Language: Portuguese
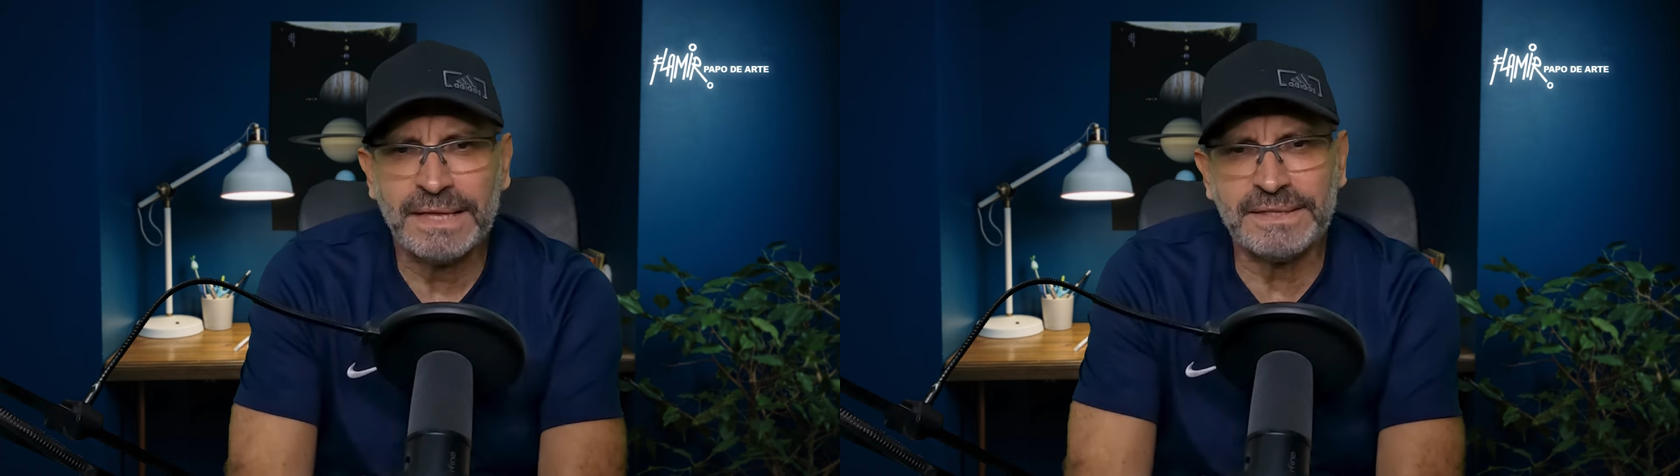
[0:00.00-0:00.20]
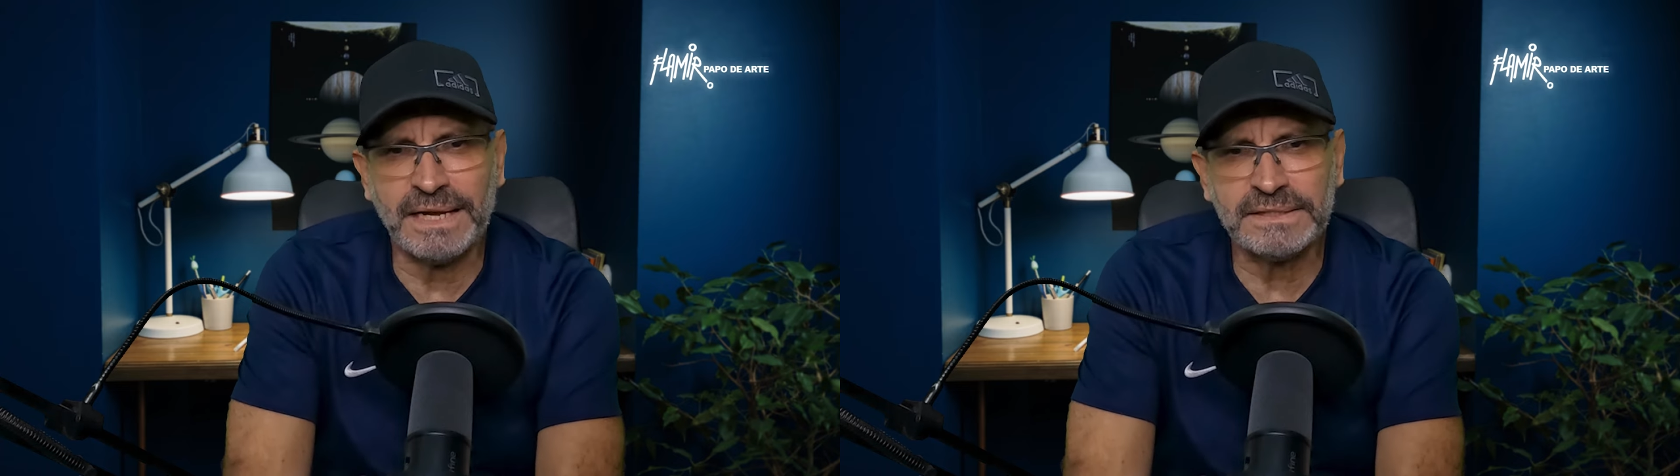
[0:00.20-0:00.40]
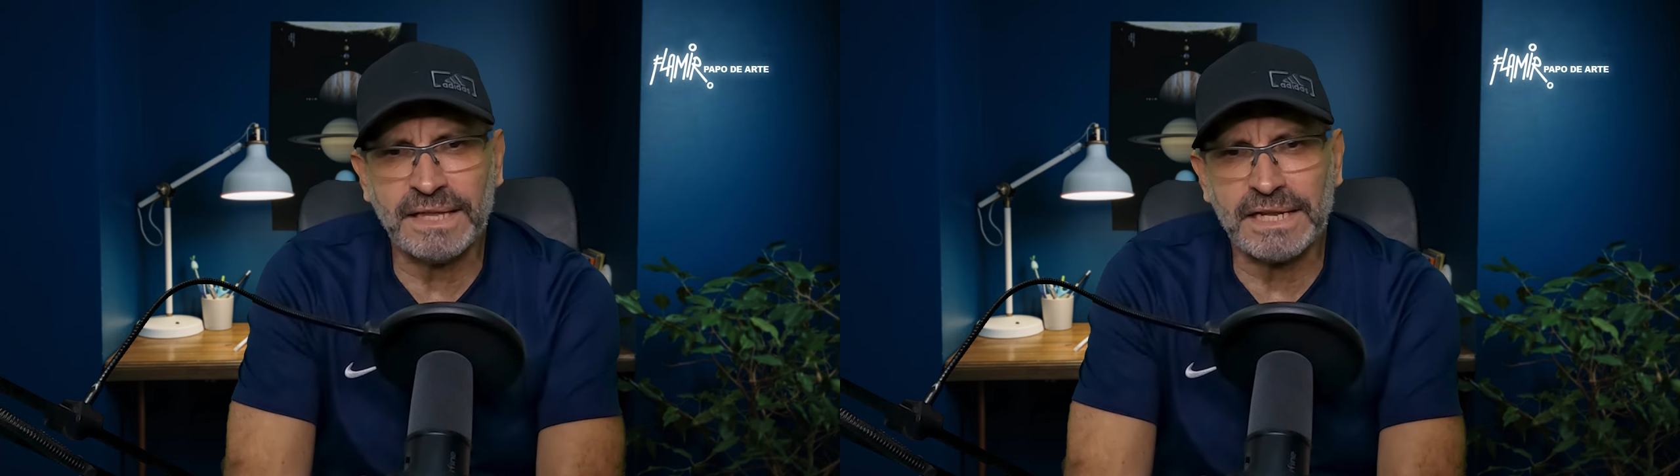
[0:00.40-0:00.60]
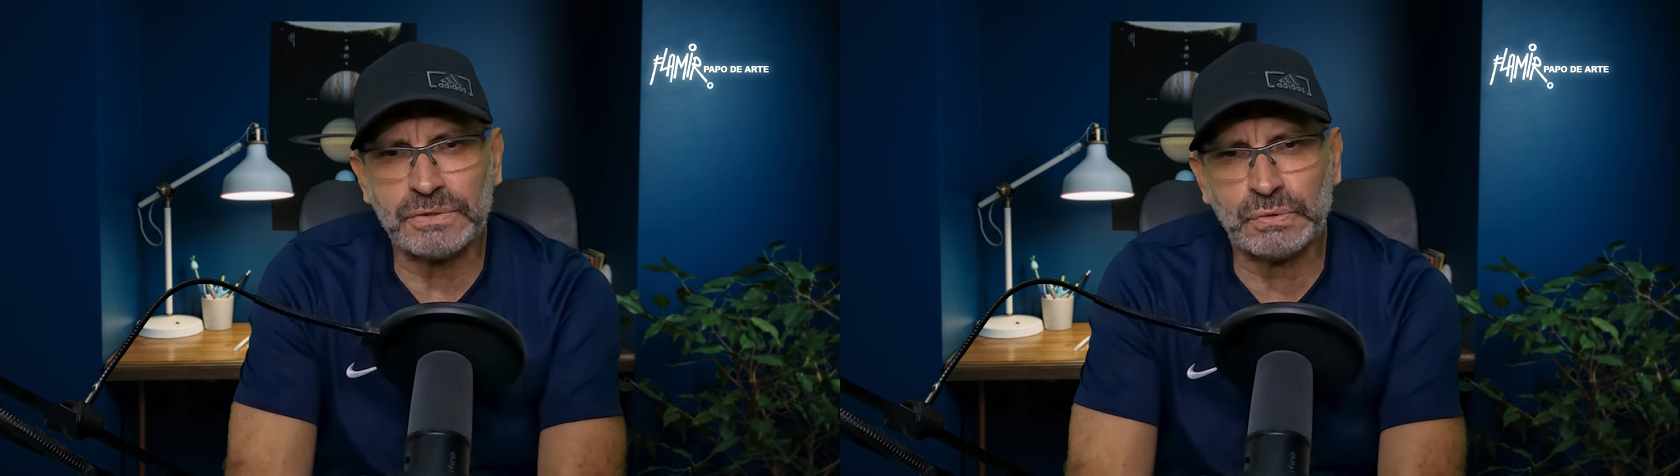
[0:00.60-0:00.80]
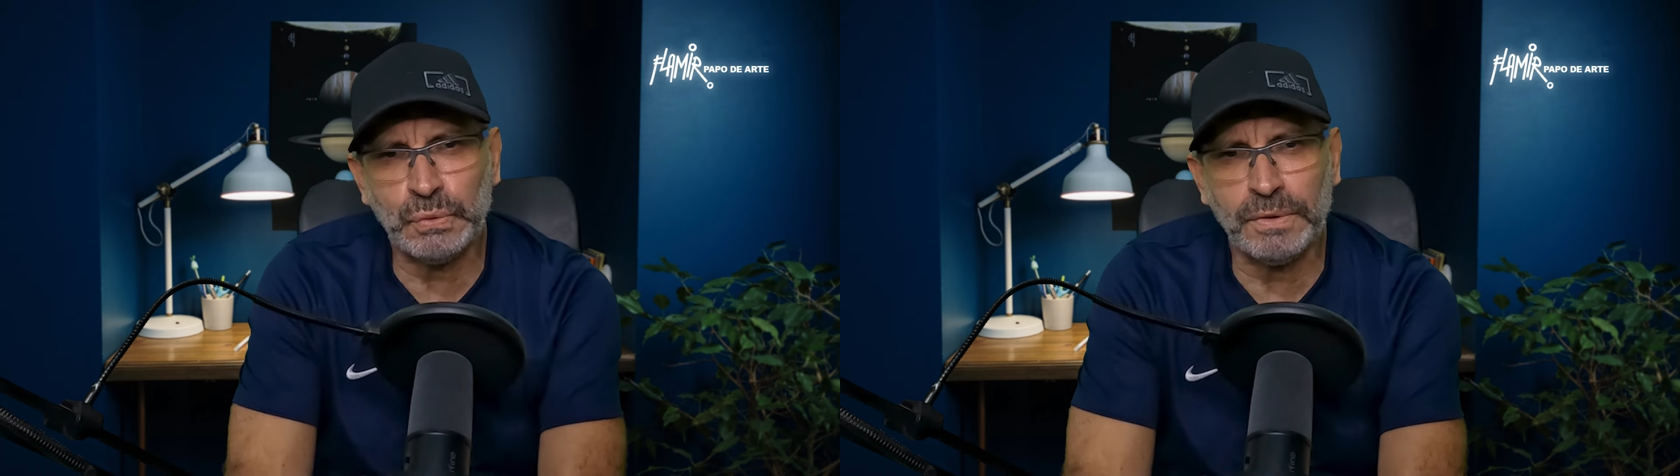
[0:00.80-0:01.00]
da
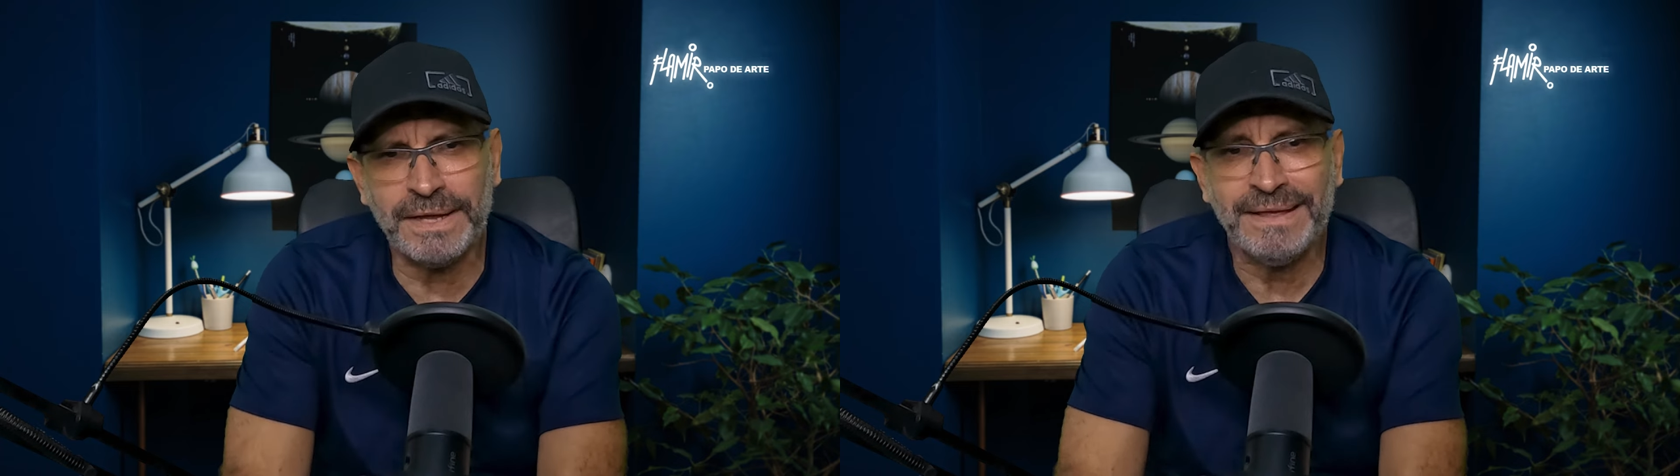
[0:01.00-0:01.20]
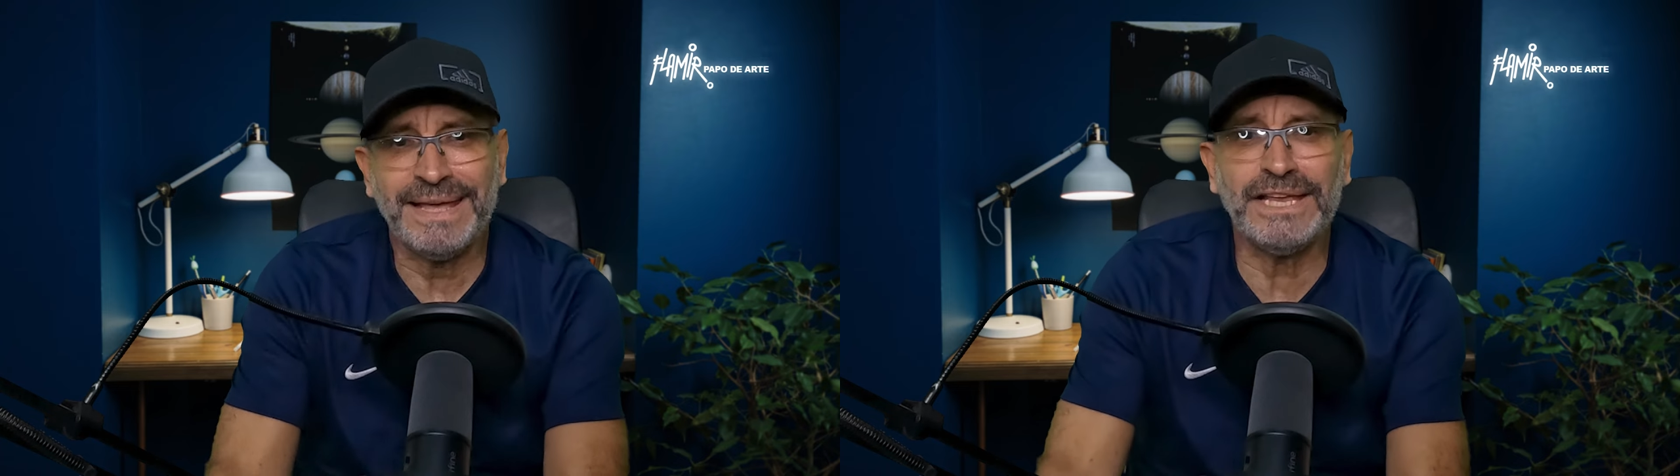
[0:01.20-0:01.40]
literatura